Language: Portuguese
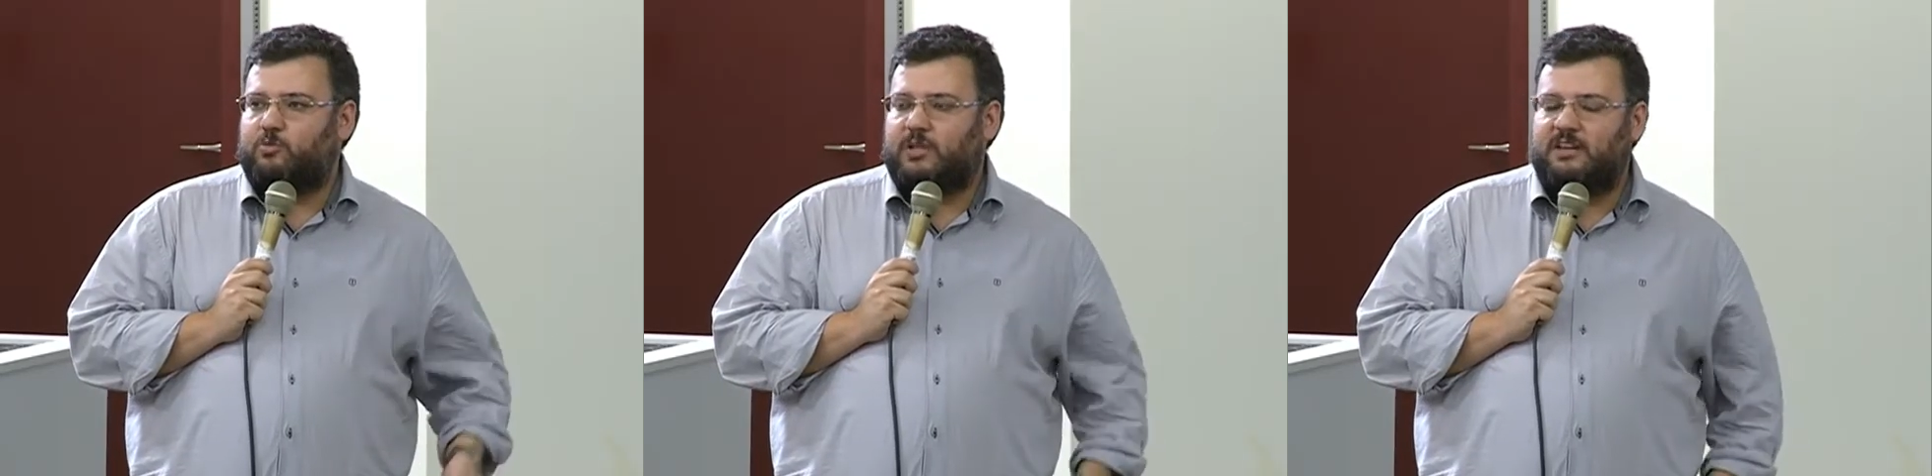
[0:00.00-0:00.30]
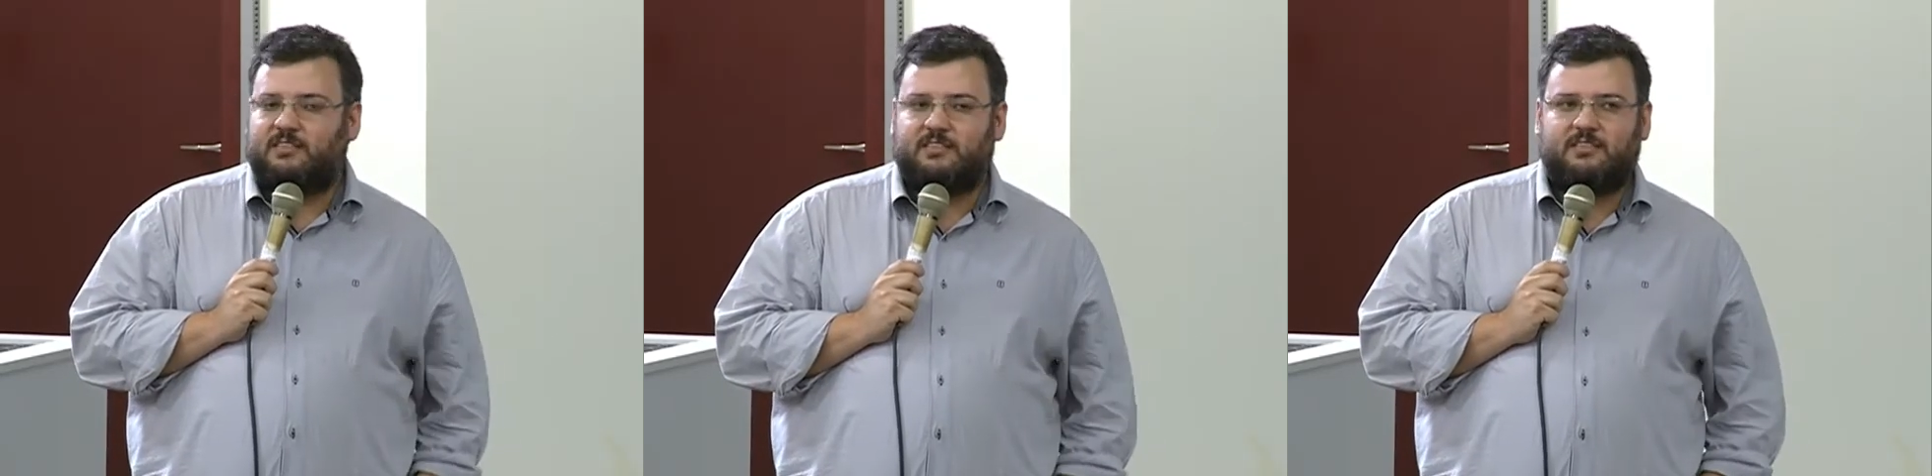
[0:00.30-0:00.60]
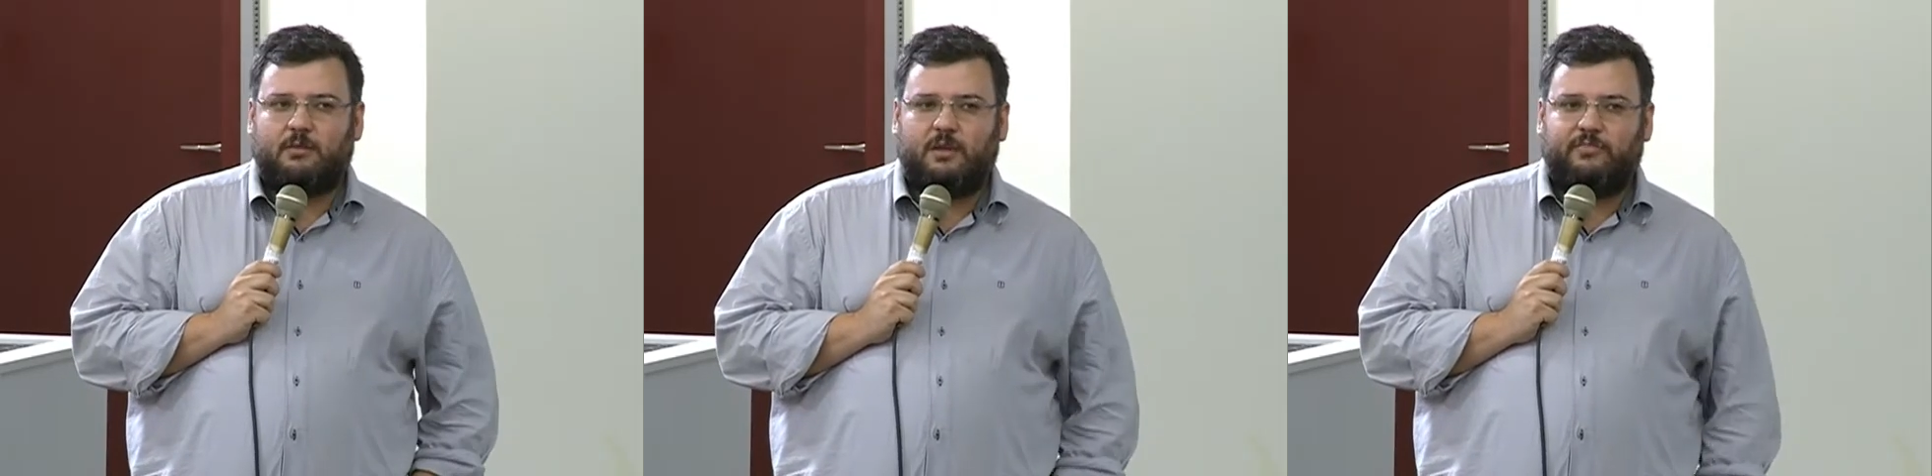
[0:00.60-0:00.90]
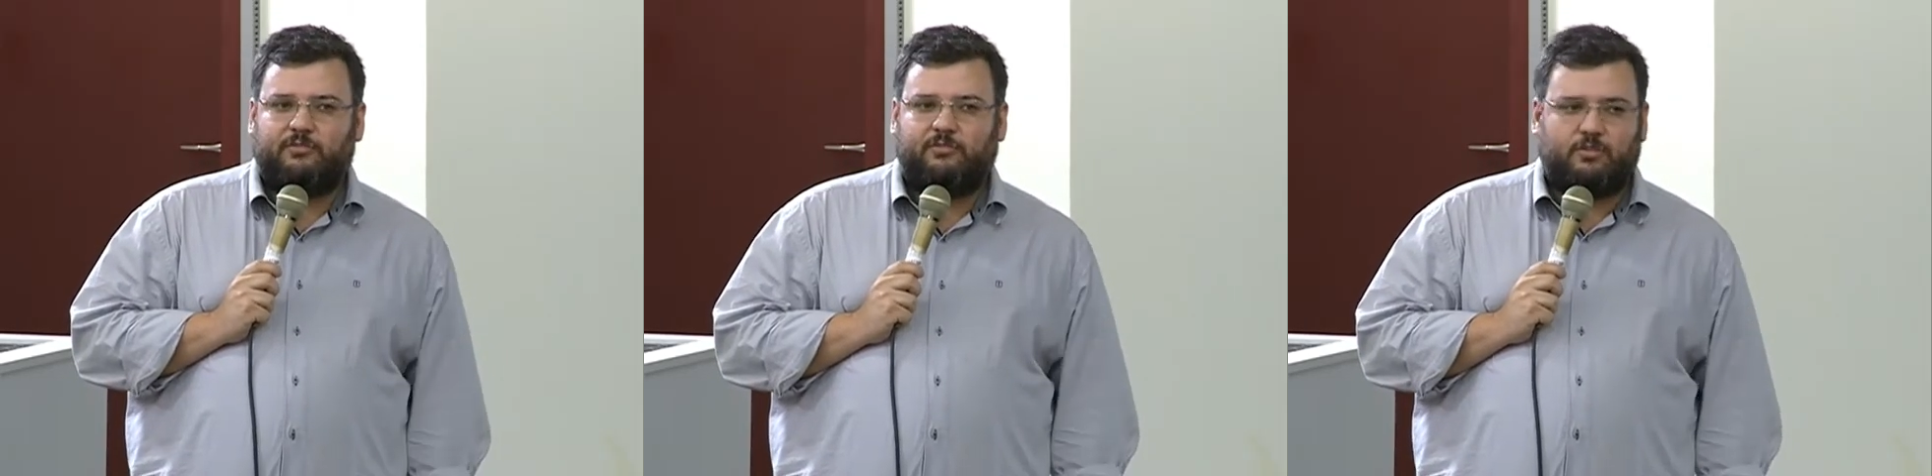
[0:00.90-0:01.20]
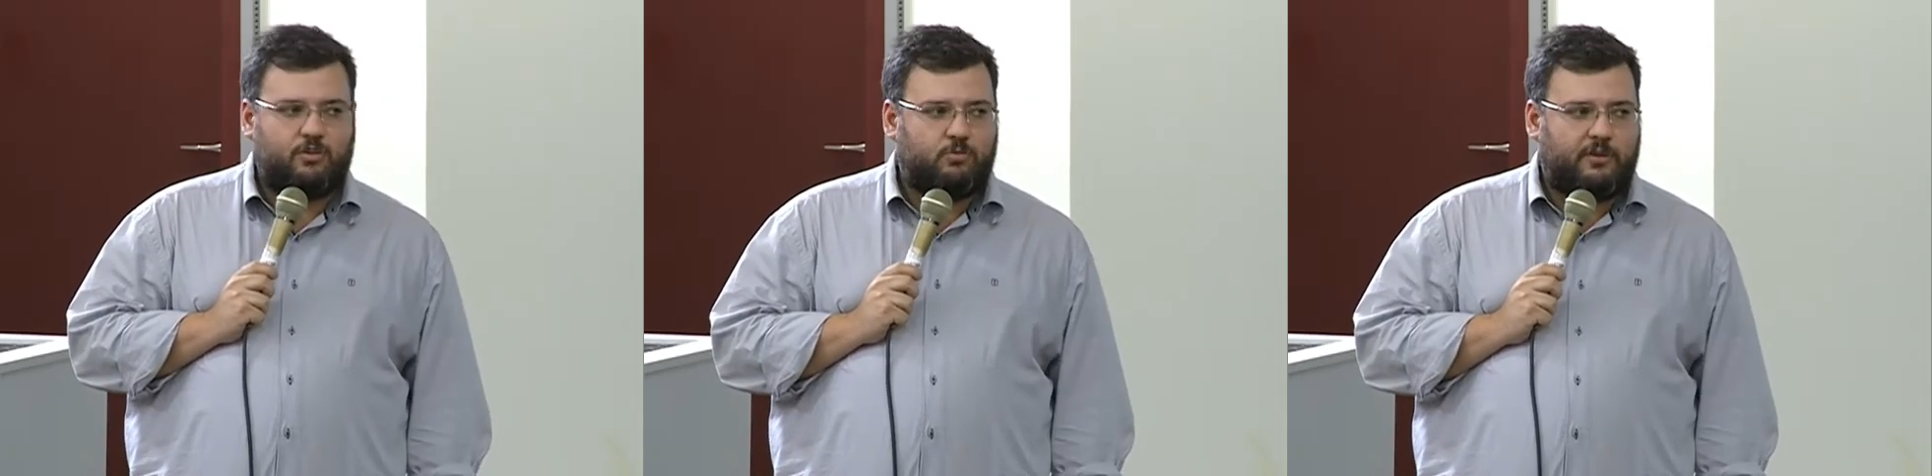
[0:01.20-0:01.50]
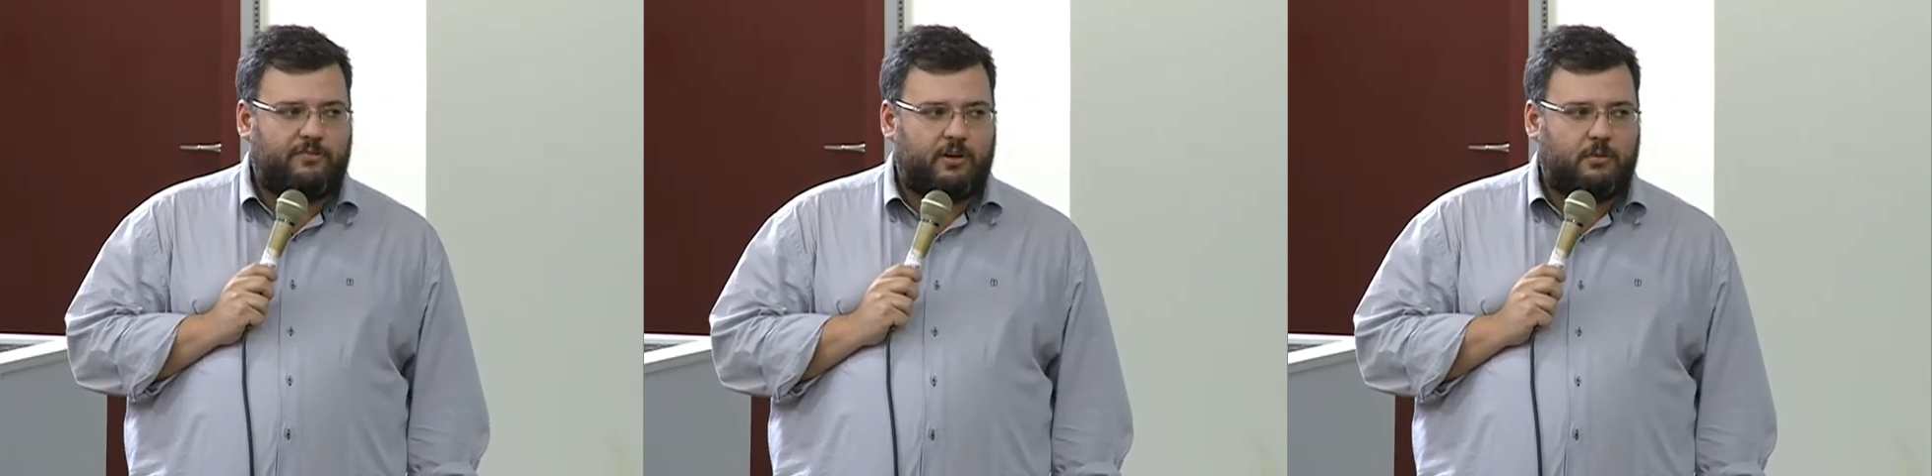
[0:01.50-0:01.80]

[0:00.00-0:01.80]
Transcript: que já aderiram ao sistema,